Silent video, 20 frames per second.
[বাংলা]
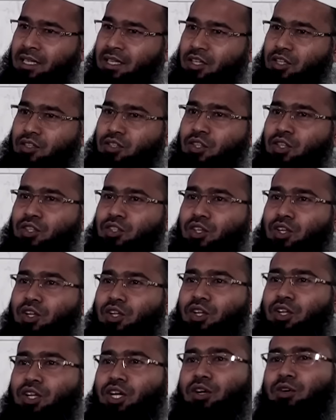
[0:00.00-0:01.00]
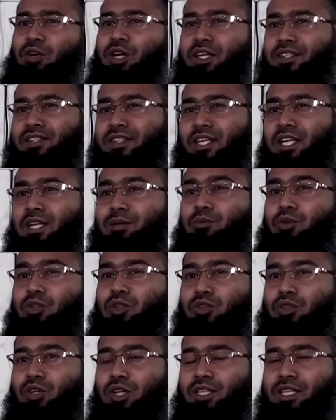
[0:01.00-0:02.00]
রাসুল সাল্লাম আলাইসাল্লাম
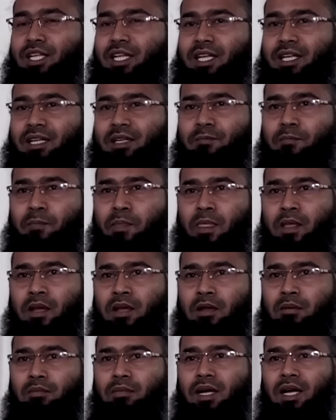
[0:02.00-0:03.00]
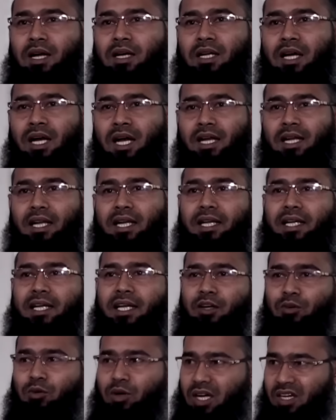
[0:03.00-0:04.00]
উত্তর দিলেন মা আনা
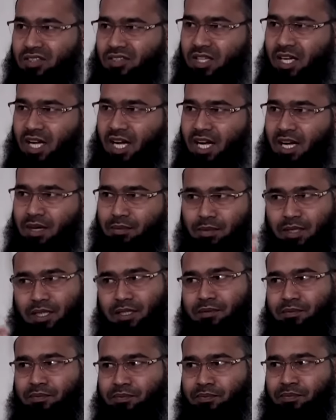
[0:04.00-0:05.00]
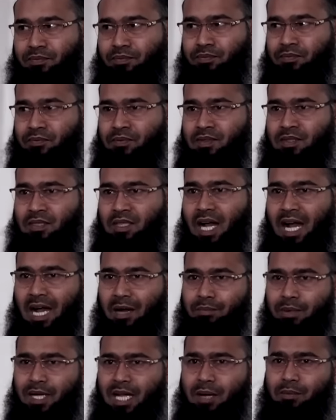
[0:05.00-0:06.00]
আলিহি ও আসহাবি
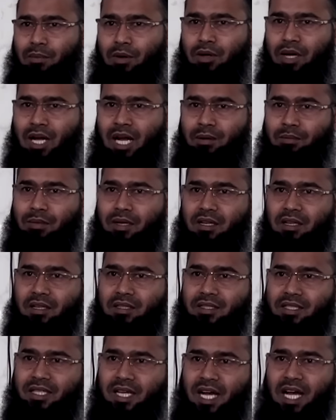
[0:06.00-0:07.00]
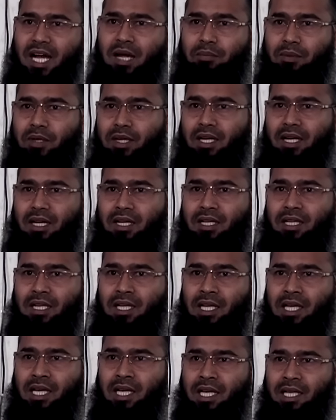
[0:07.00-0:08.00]
আমি এবং আমার সাহাবিরা
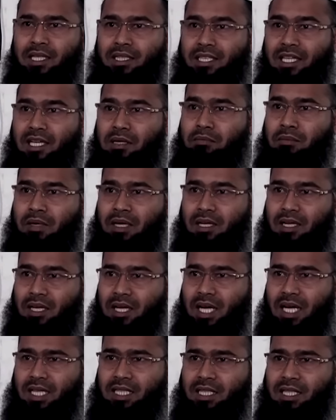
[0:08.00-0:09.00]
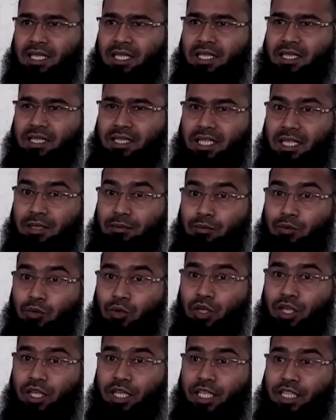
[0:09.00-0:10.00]
যে মানহাজ যে
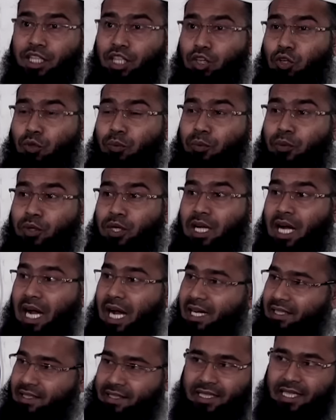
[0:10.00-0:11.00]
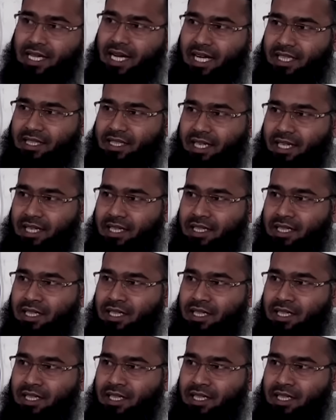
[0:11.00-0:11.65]
মূলনীতির উপরে আজকে আছে